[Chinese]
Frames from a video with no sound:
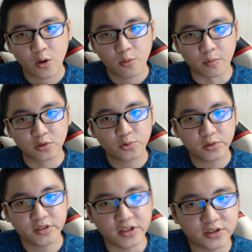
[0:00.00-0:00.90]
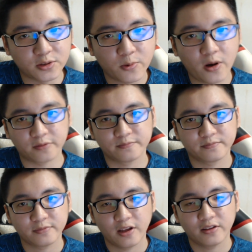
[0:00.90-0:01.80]
我们说起实况，
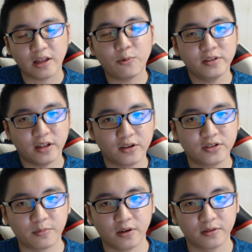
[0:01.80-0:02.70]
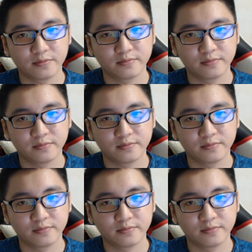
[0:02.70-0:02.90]
那会想到什么？